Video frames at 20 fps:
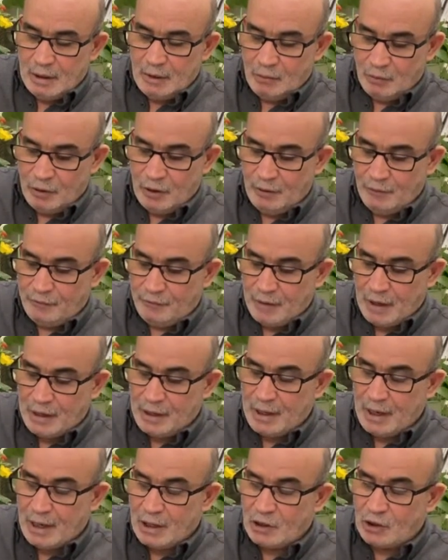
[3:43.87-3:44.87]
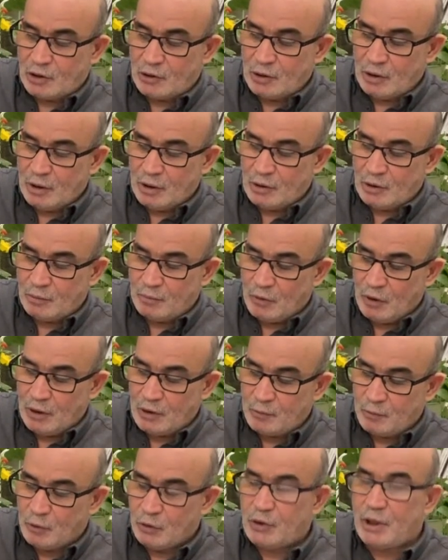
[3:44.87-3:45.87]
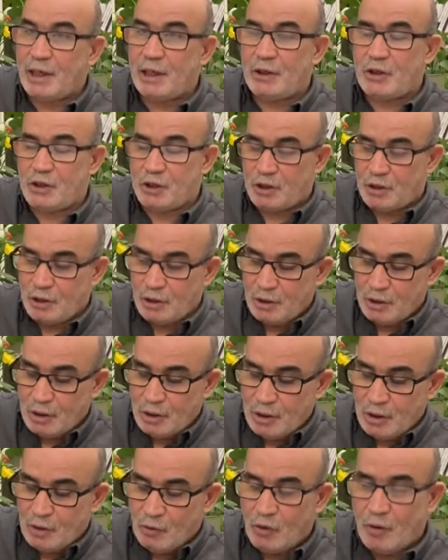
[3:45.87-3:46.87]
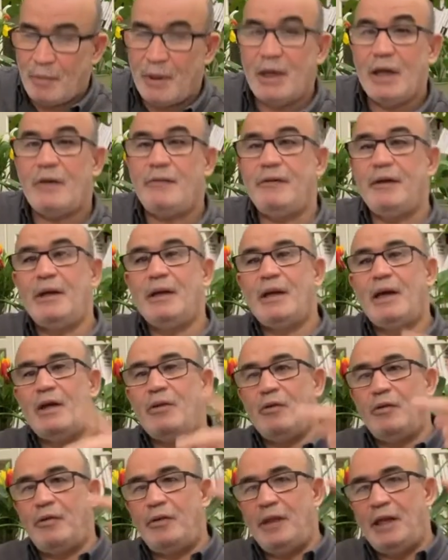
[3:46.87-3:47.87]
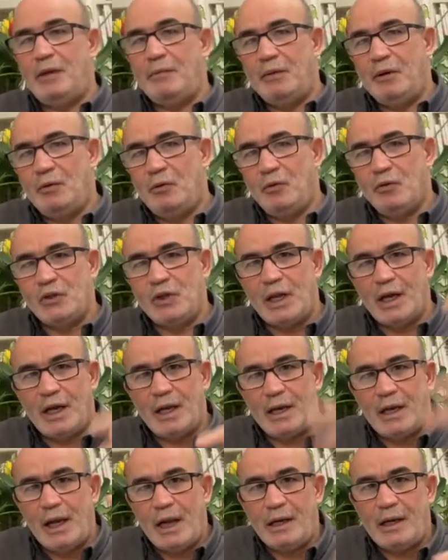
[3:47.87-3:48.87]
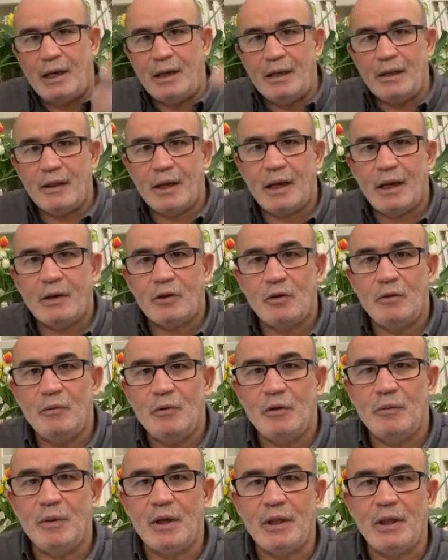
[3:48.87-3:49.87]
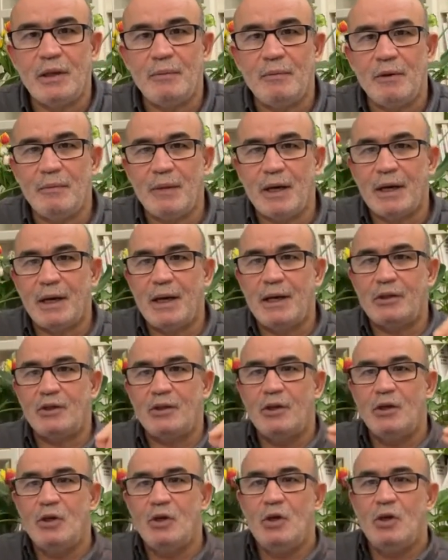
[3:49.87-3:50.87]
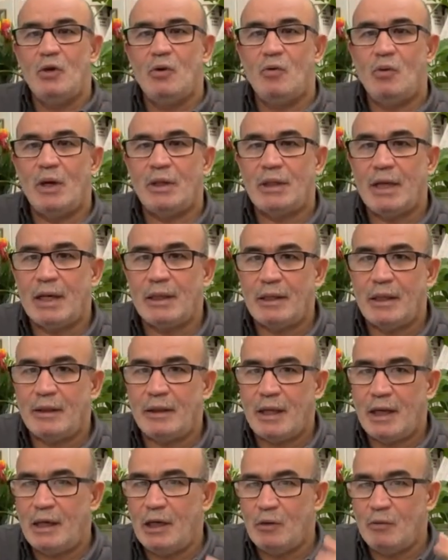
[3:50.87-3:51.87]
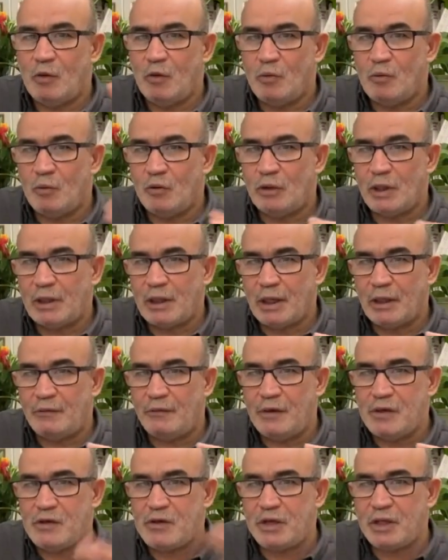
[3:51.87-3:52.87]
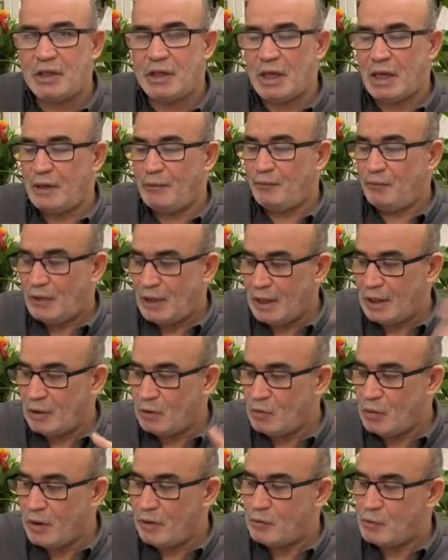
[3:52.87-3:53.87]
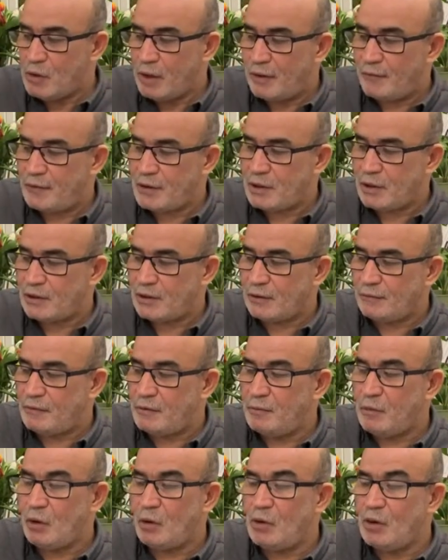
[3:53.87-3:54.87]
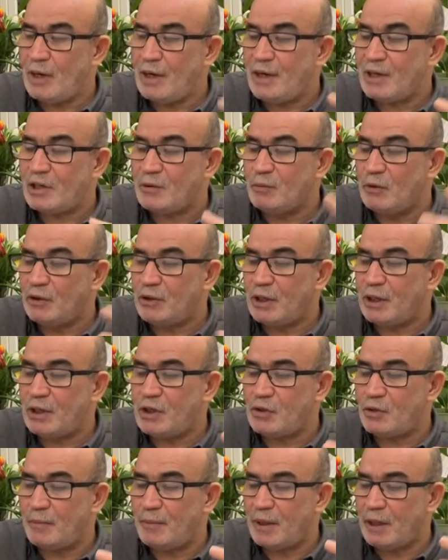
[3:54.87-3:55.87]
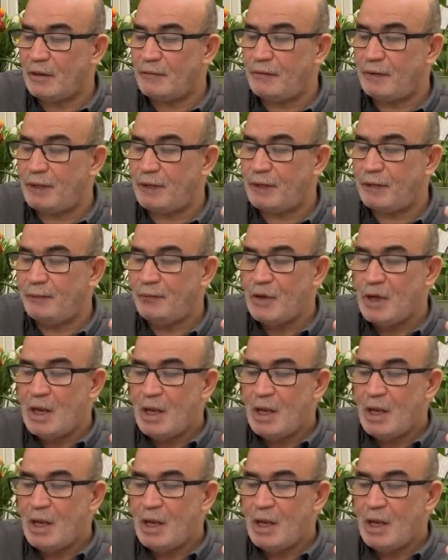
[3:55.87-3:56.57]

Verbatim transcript: يضيف أن سموتريتش وبن غفير هذو اثنين من الوزراء لعلني ذكرتهم لكم كثير من المرات وتحدثنا عليهم وهم متطرفين جدا لكن هو هو كيفاش يصفهم يقول ان سموتريتش وبن غفير